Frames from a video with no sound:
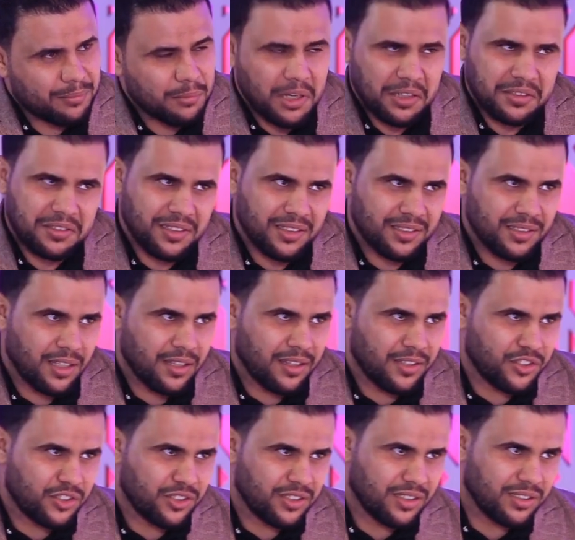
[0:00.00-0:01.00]
ما اعتقد هذا
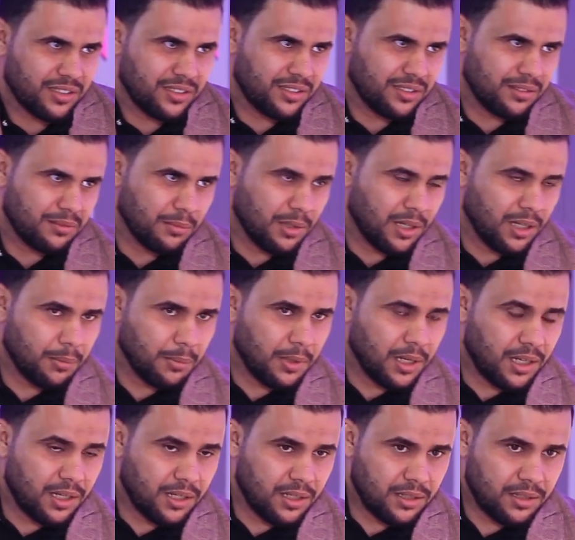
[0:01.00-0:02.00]
الشيء عندي ما
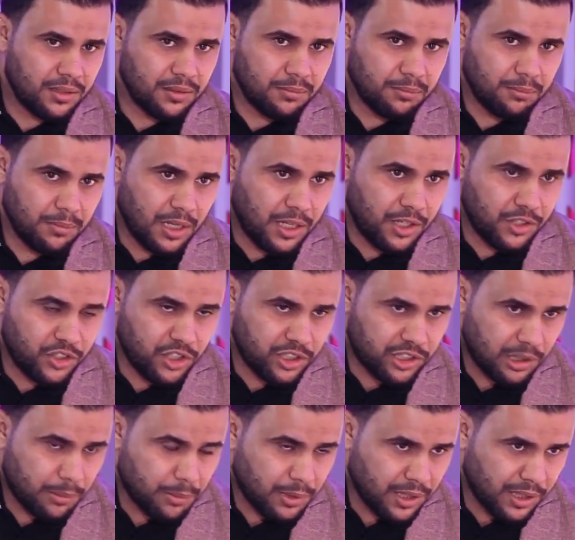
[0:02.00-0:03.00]
ما ما
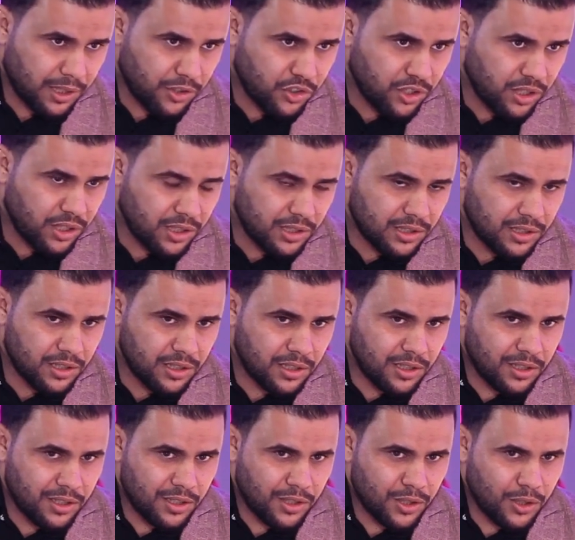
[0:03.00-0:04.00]
اجيت المهرجان
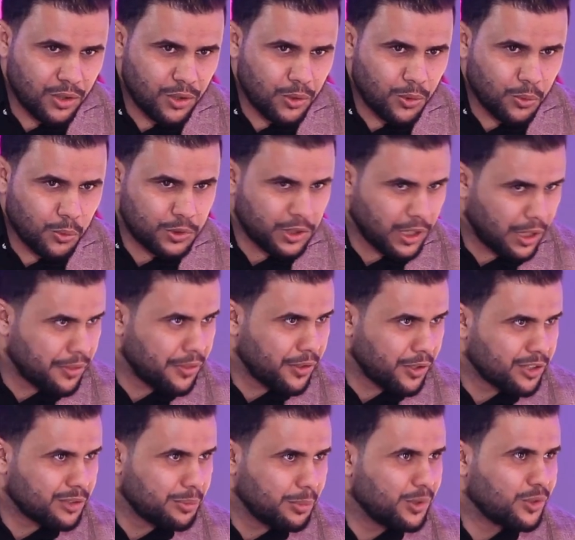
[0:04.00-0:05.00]

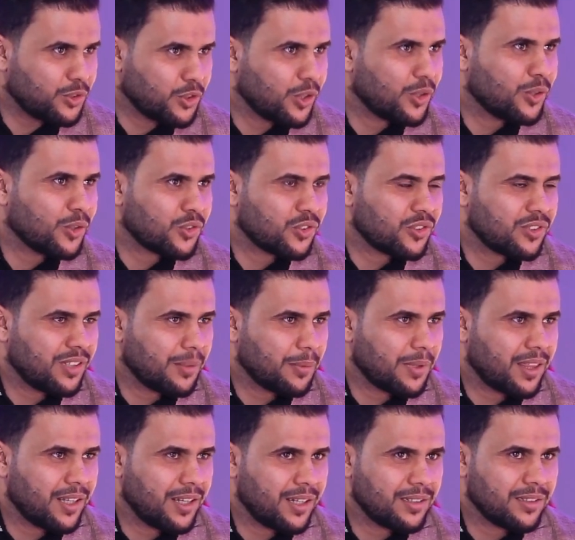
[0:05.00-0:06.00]
وتحذرت من شخص
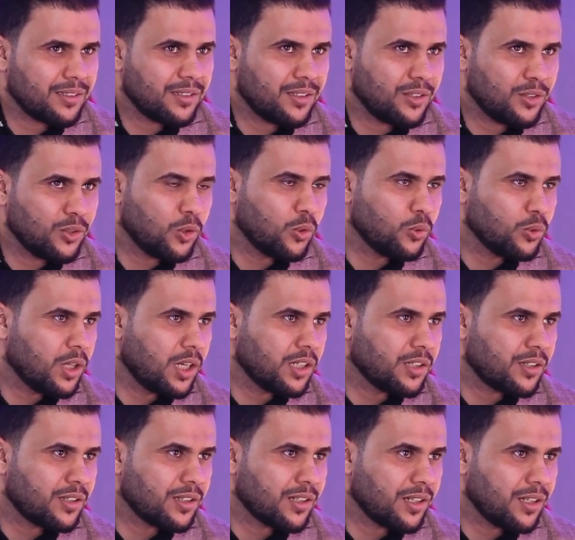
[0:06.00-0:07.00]
مثلا انه هو
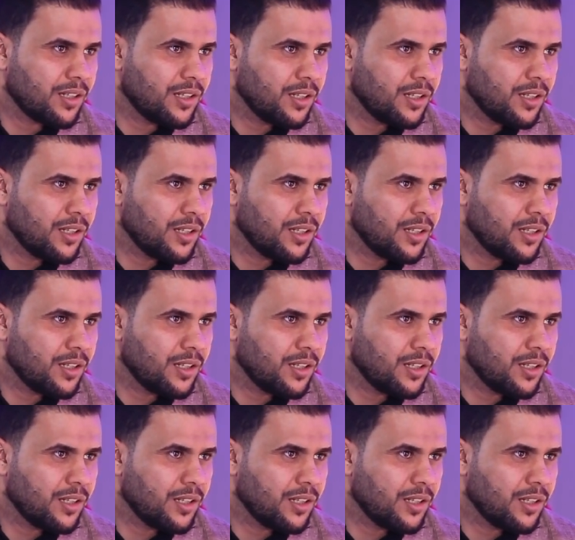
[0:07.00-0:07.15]
يقرا